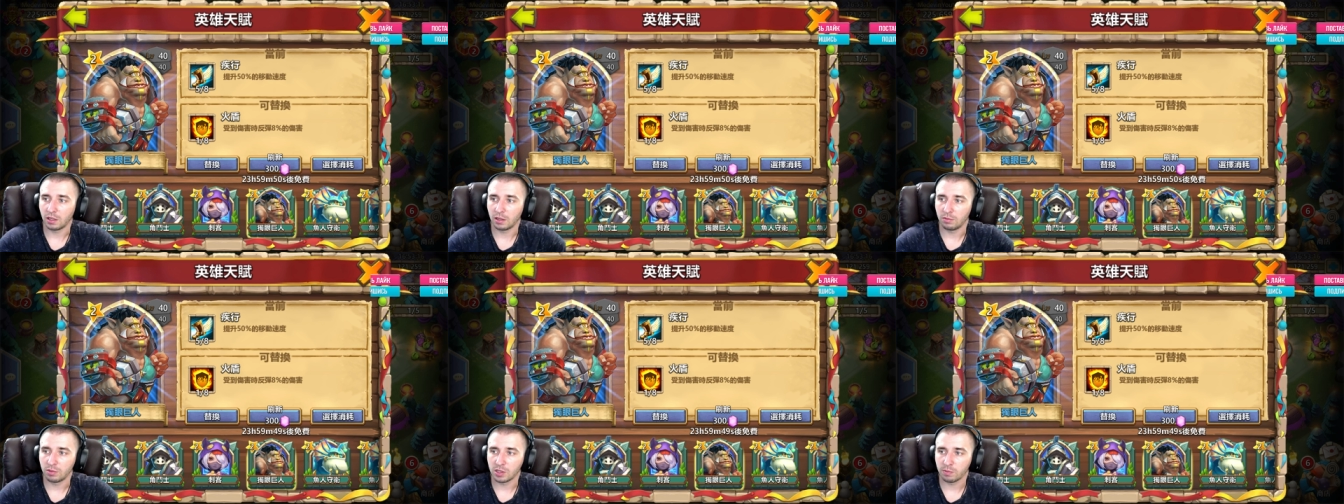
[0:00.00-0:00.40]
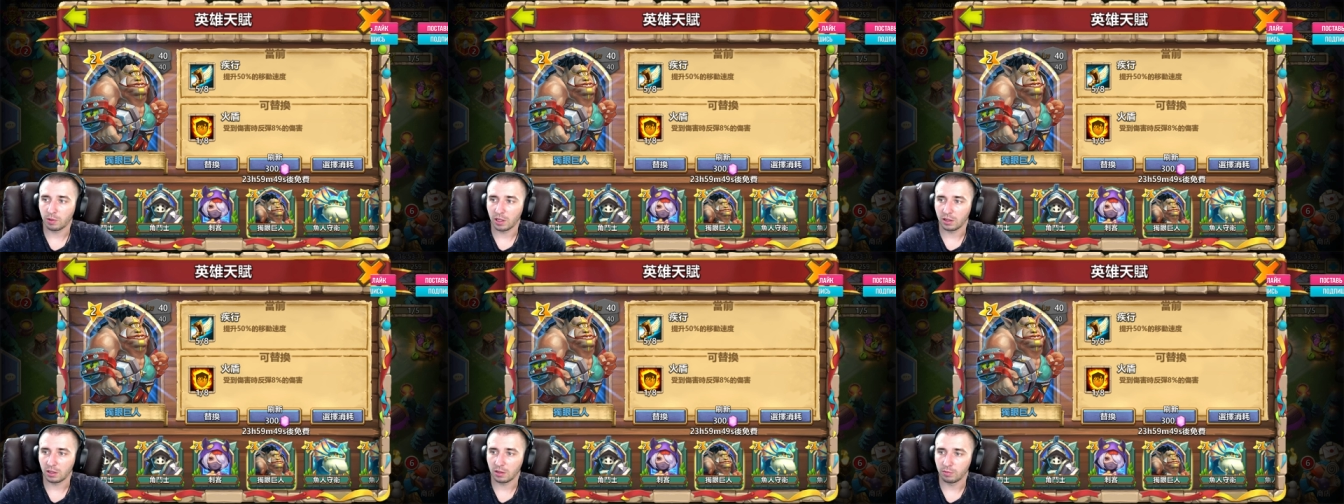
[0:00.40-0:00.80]

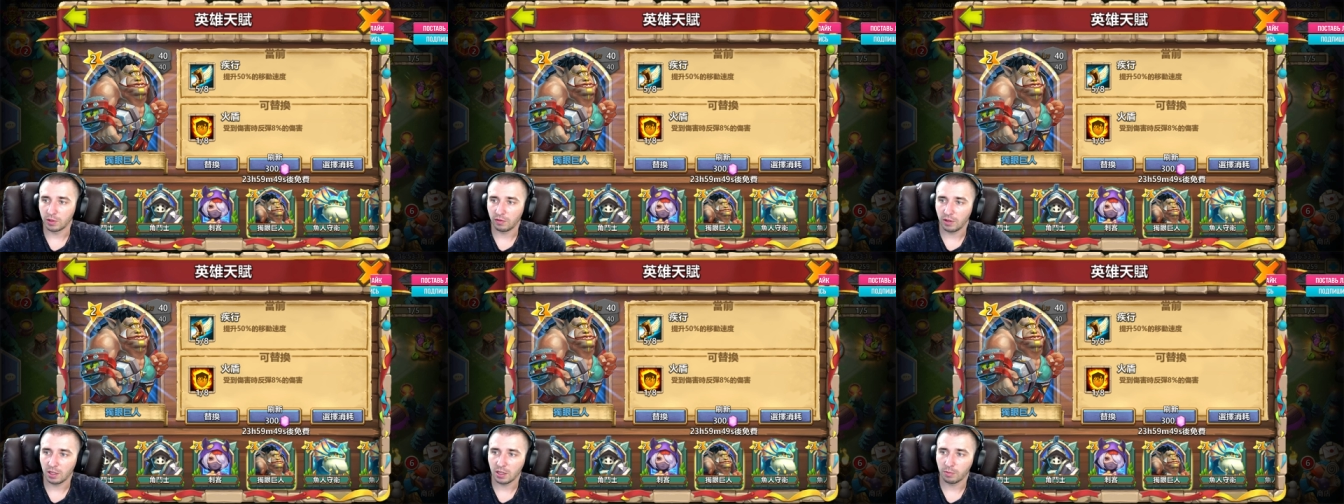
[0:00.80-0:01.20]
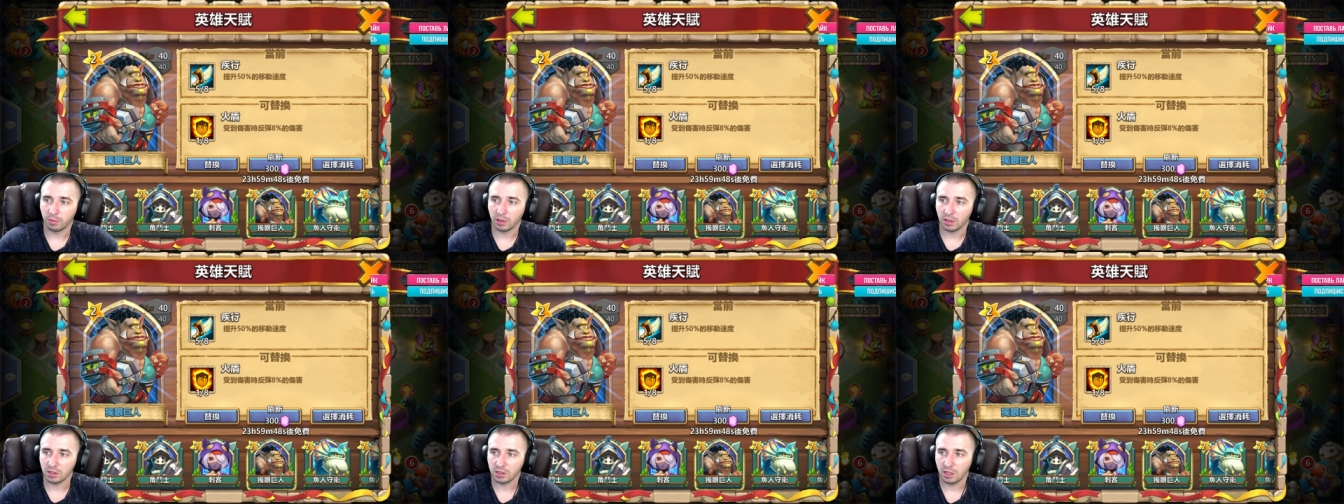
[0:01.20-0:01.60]
Бесплатное обновление
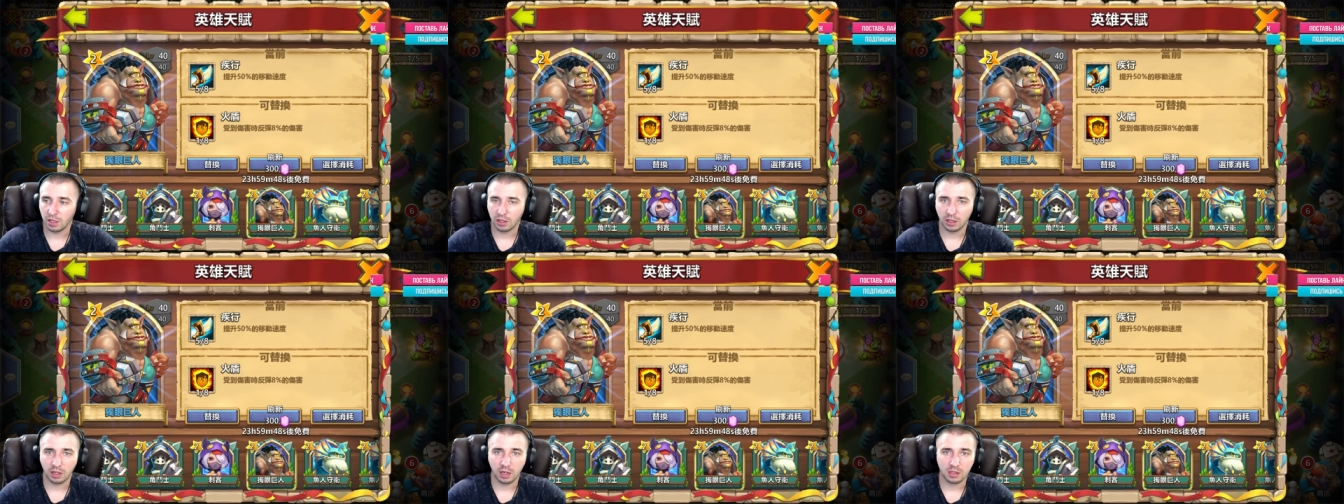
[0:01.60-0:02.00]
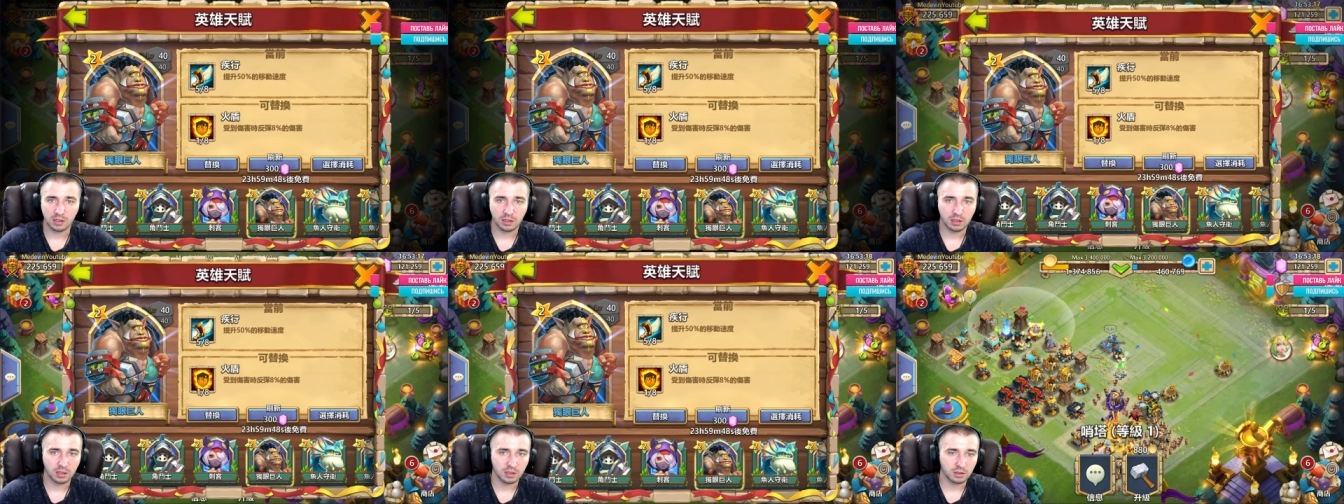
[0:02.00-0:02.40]
показал.
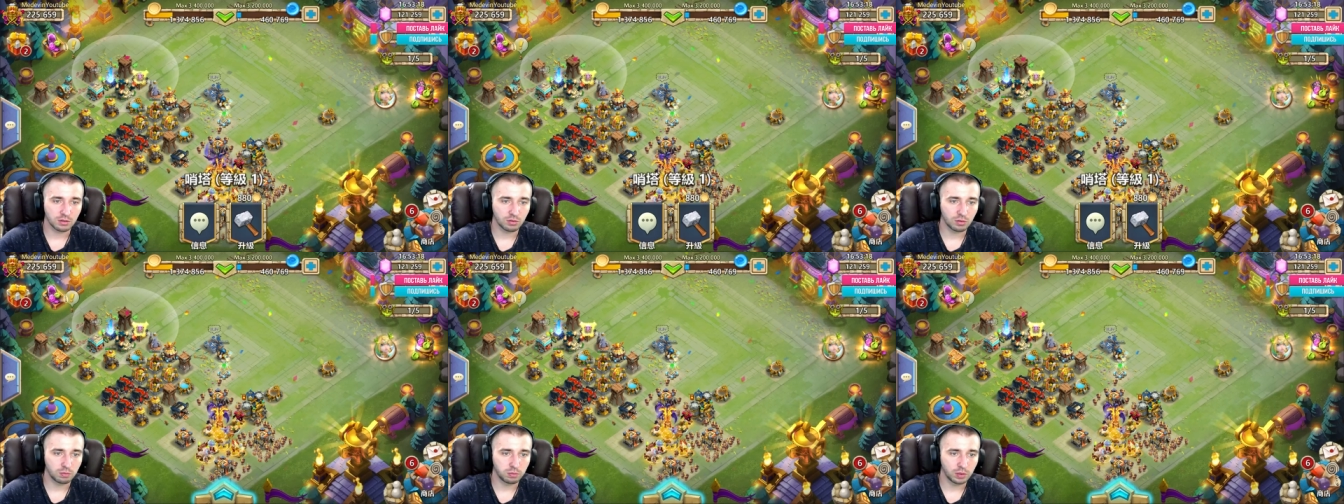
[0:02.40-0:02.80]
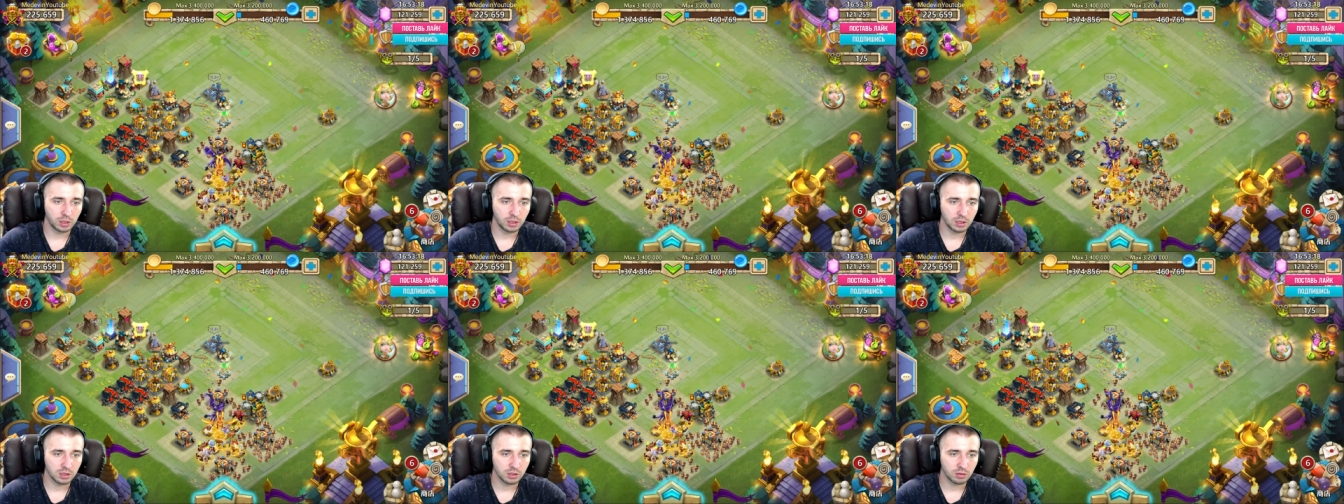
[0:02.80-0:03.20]
Локация судьбы
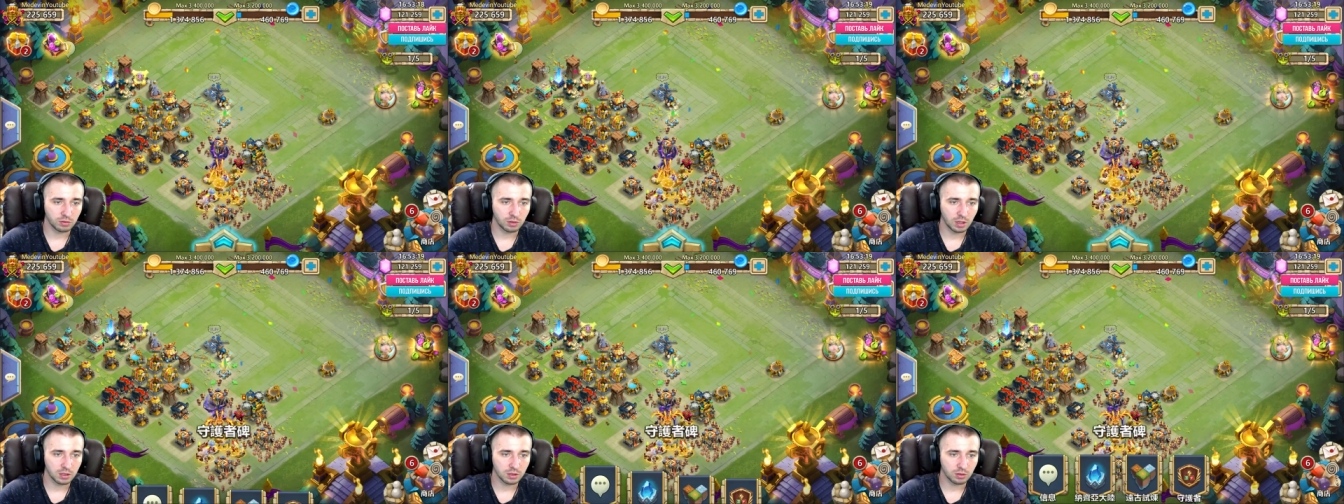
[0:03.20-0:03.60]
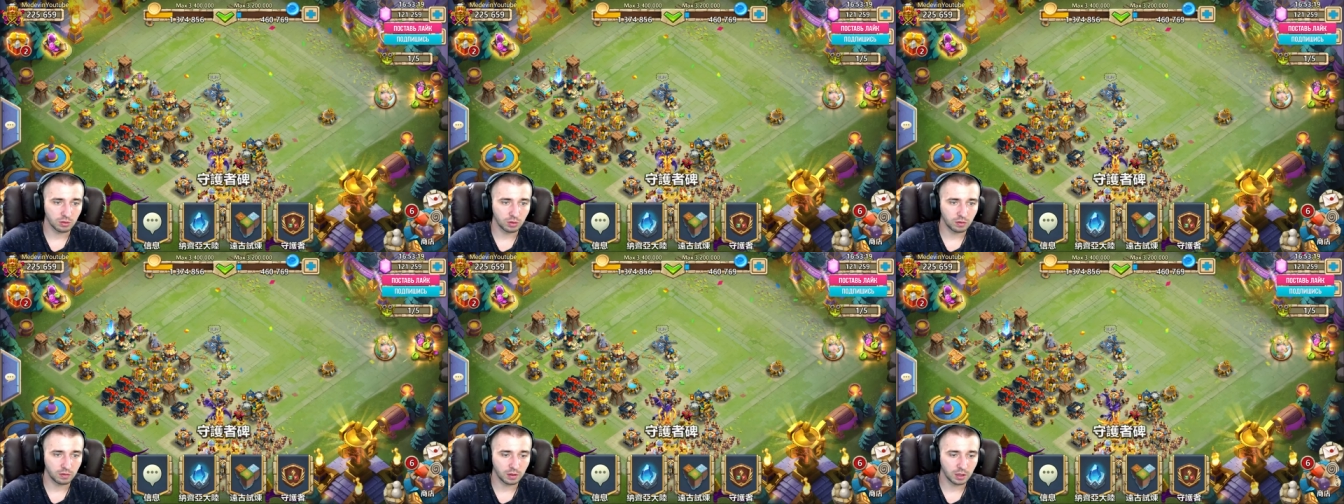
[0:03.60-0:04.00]
есть у нас
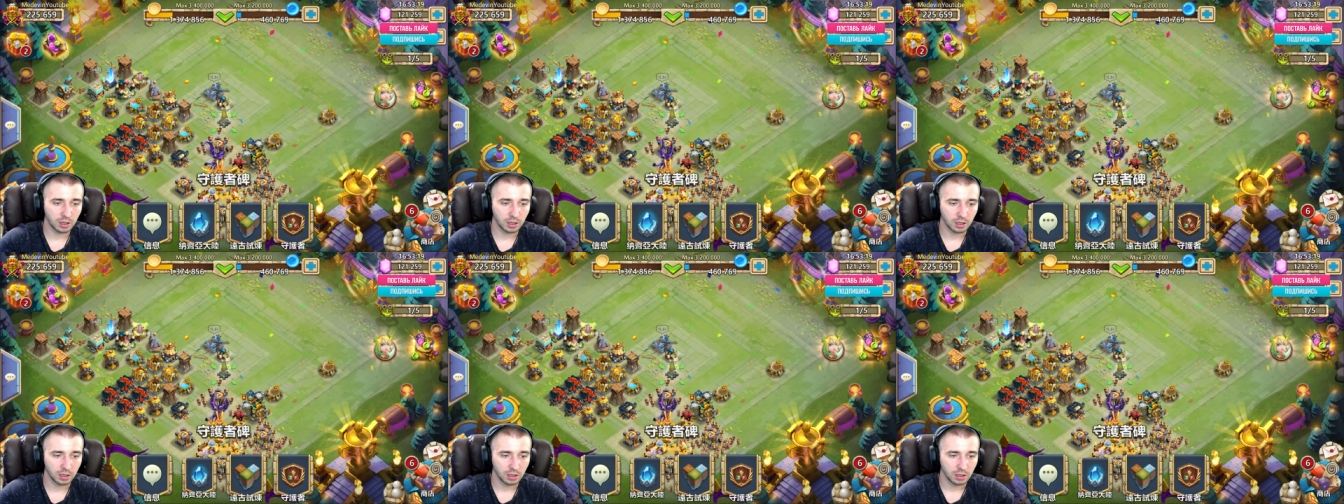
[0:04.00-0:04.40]
новая.